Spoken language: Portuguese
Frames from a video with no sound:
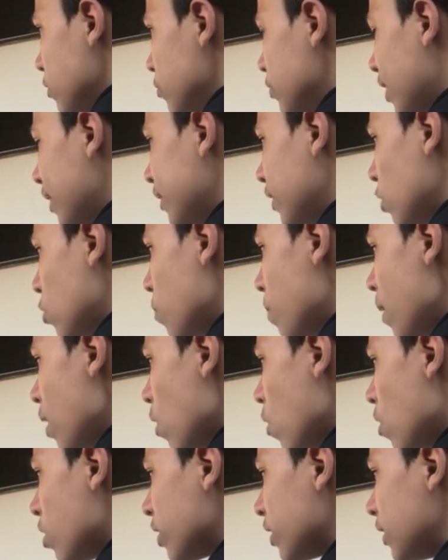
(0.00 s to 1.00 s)
Já deu
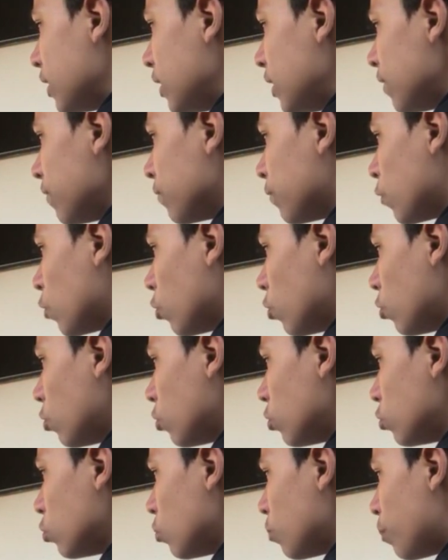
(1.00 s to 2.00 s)
BO aqui.
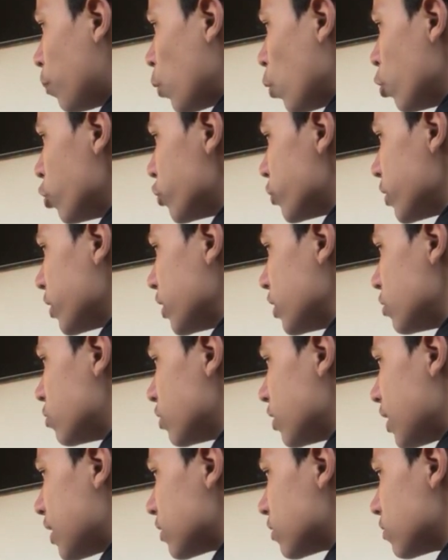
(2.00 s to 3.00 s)
Vou num posto aqui
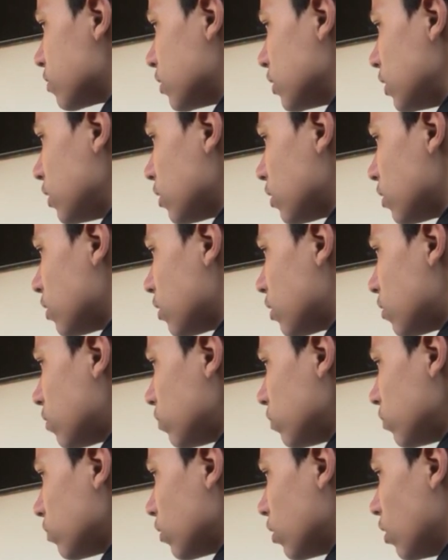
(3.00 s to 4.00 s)
de gasolina,
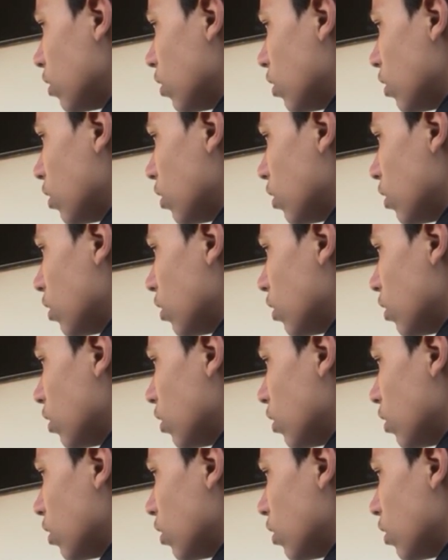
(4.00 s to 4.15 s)
não.